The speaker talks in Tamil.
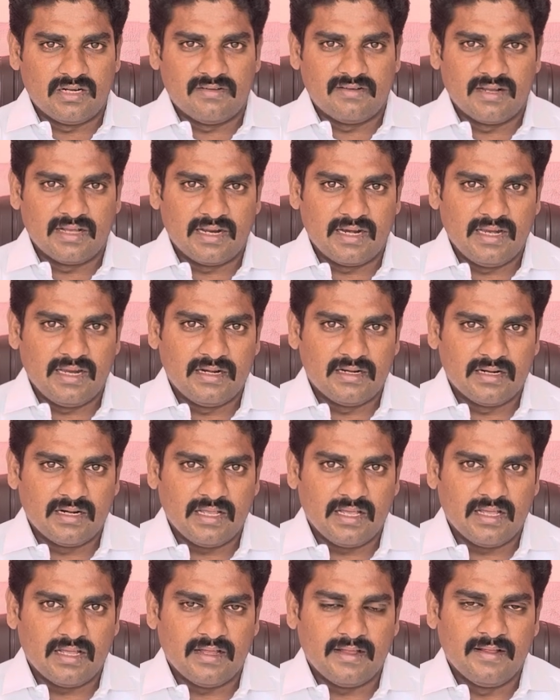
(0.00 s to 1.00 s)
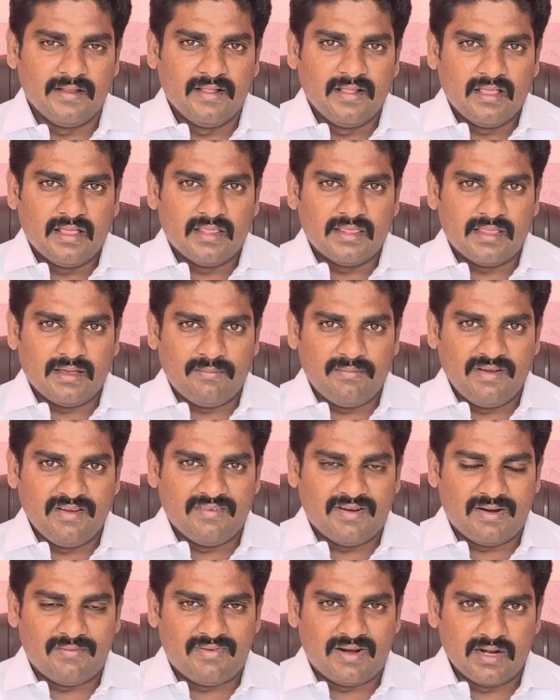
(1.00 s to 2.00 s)
விடுங்கள் என்று பீவா
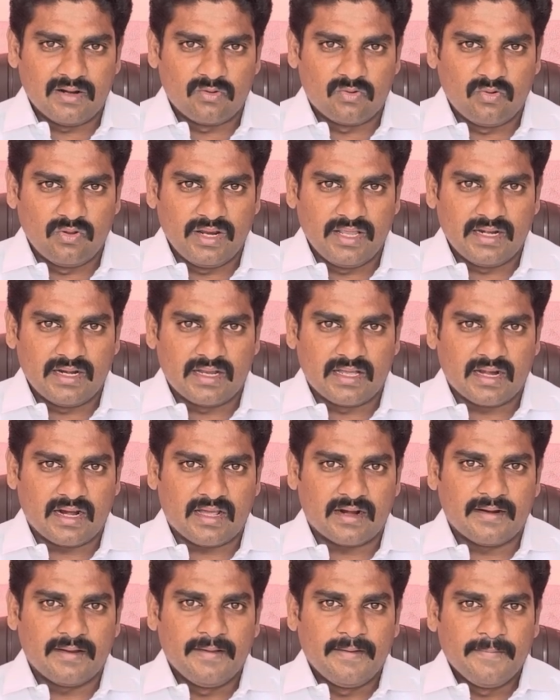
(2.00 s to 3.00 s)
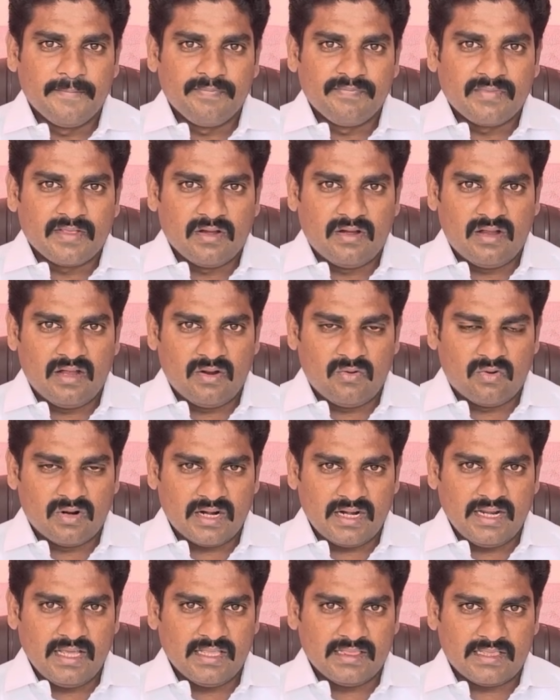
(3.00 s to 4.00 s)
பீவாபால் கூறியிருக்கிறார்
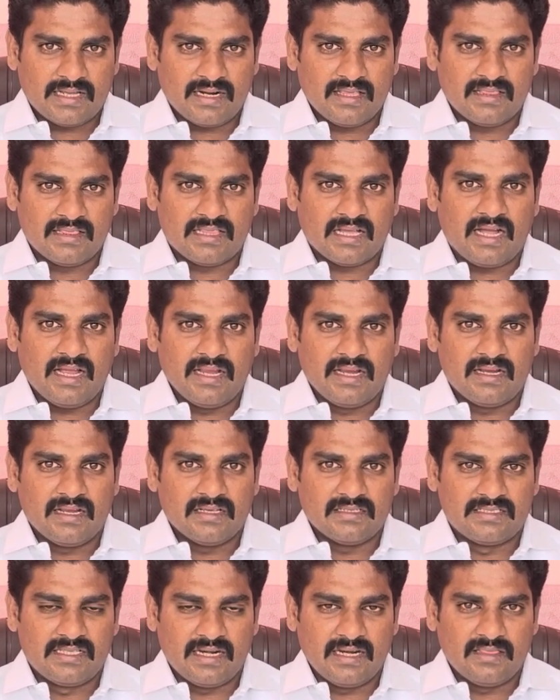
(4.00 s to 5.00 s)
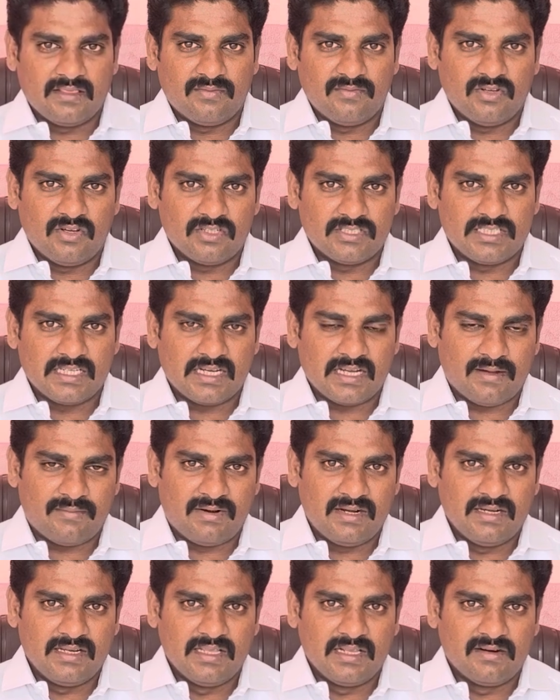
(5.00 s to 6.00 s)
உடனே தனது தாய்க்கு சிறிதும்
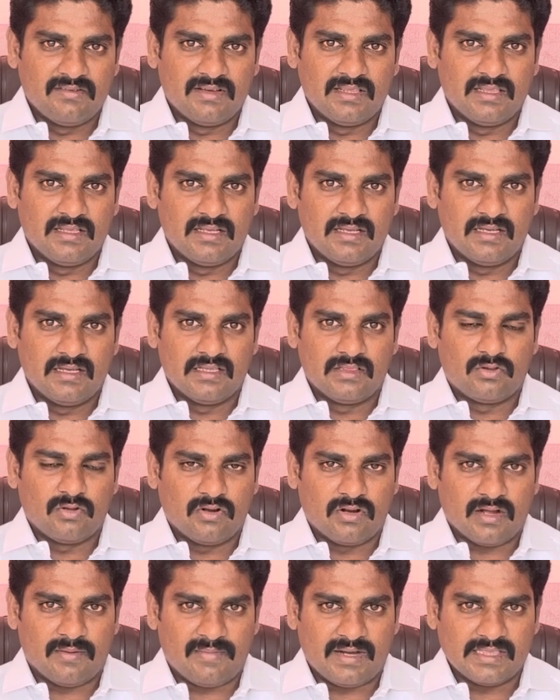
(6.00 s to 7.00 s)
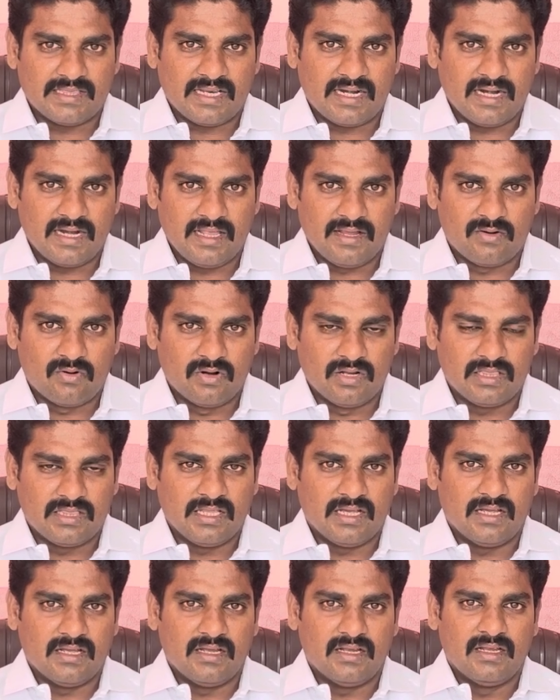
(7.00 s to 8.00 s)
யோசிக்காமல் இருபது தூக்க மாத்திரைகளை
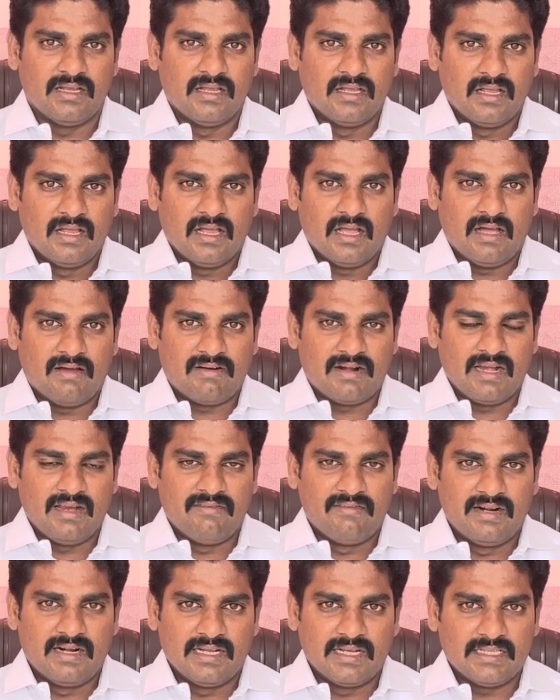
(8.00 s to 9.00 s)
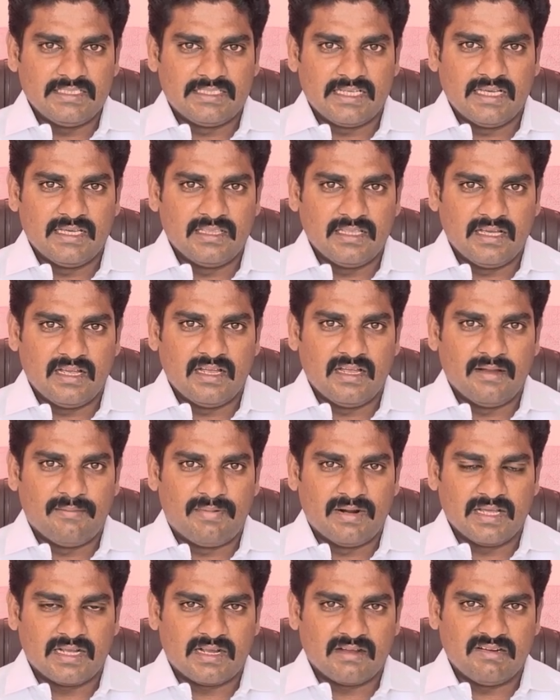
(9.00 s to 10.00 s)
கொடுத்து அவர்களை விழுங்கச் செய்து
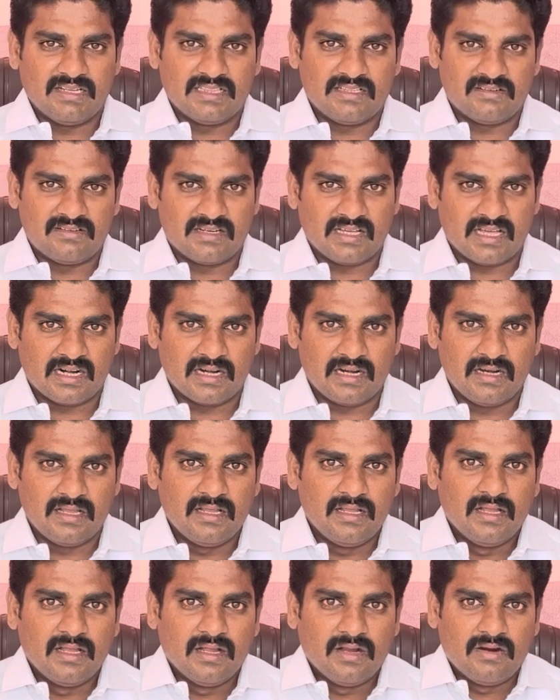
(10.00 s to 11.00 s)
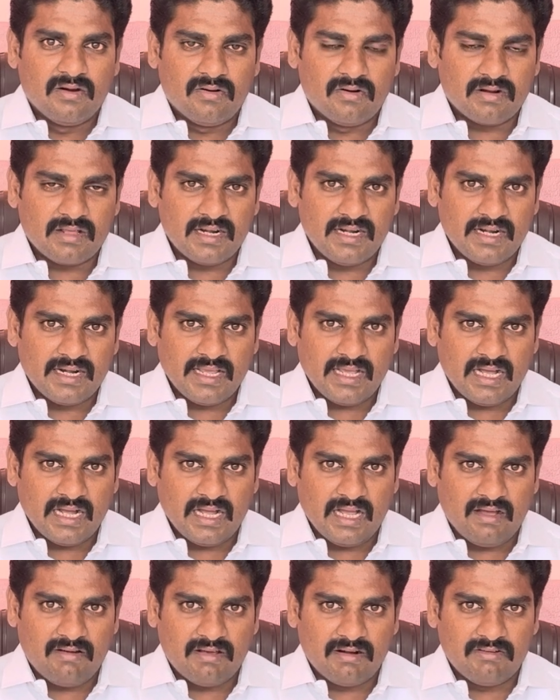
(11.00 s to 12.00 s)
படுக்க வைத்து விட்டார்கள் உடனடியாக
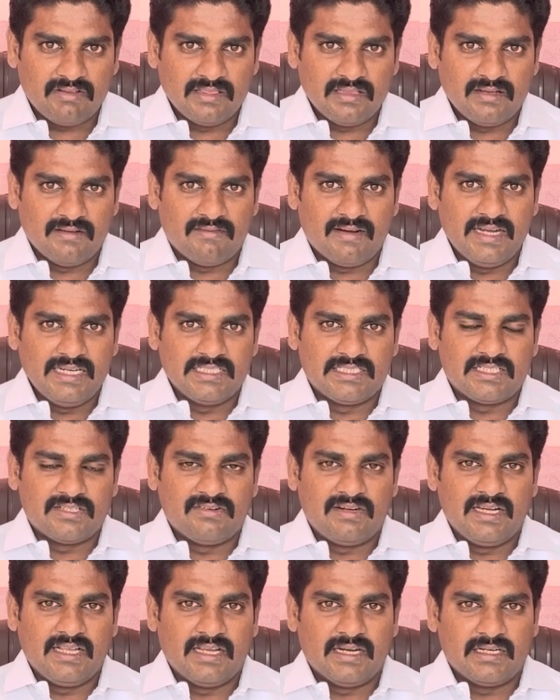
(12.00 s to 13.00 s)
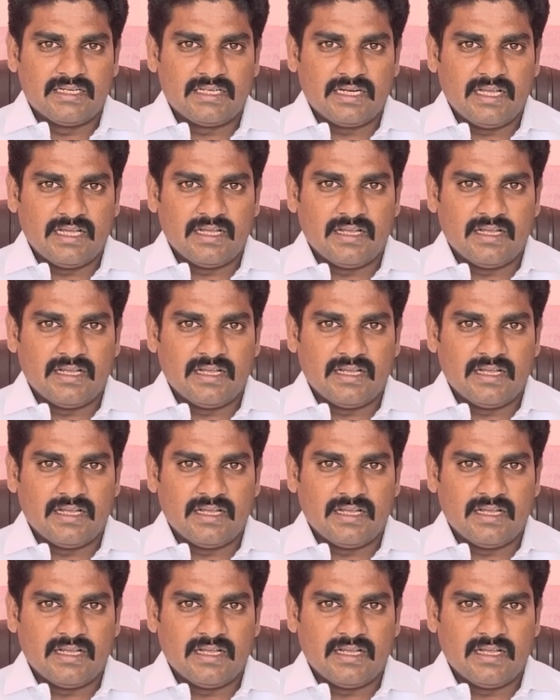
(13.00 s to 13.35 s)
அவர் வந்து வயிற்று வலி என்று